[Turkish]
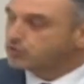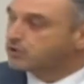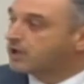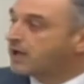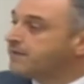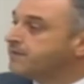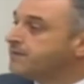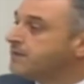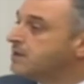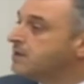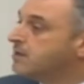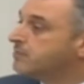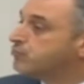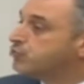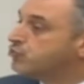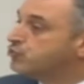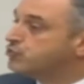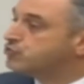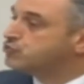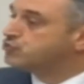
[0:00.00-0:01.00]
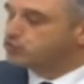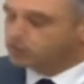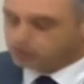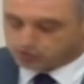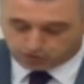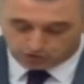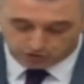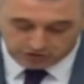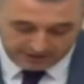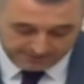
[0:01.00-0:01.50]
olan bunun
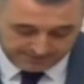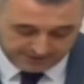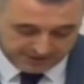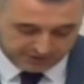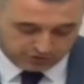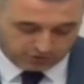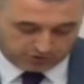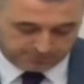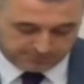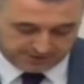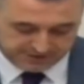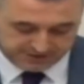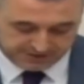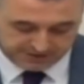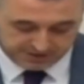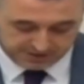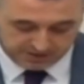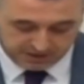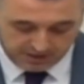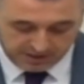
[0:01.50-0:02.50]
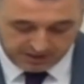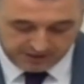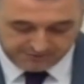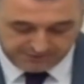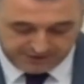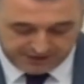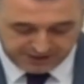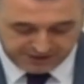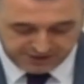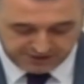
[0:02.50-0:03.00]
sürdürülebilir olmasıdır.
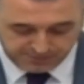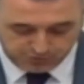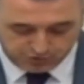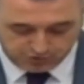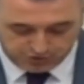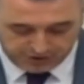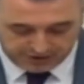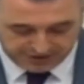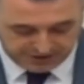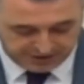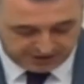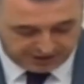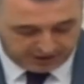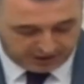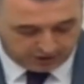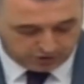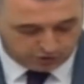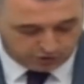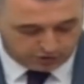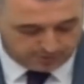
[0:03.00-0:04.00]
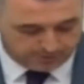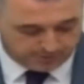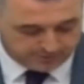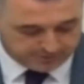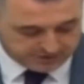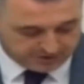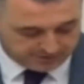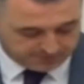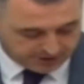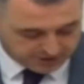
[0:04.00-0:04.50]
Değişim süreci
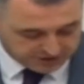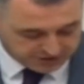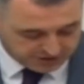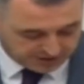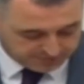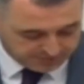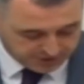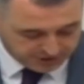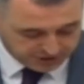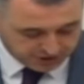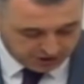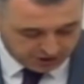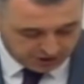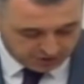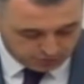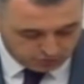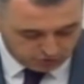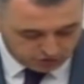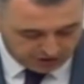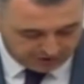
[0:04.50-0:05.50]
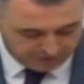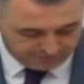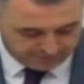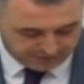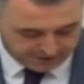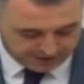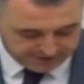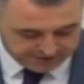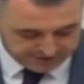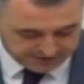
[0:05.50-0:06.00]
ekonomimizde başlamış, düşen
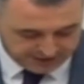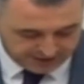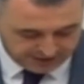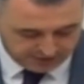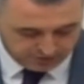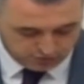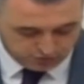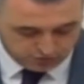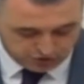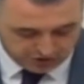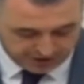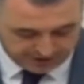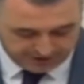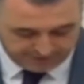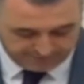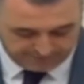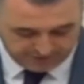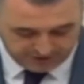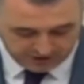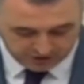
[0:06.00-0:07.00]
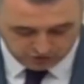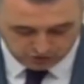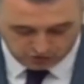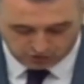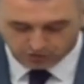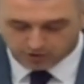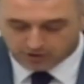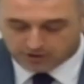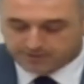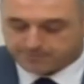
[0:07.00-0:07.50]
faizler, düşen
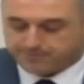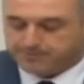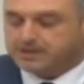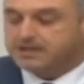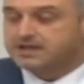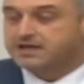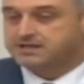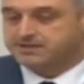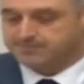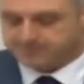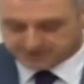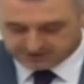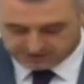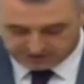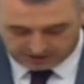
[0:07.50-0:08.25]
enflasyon milletimizi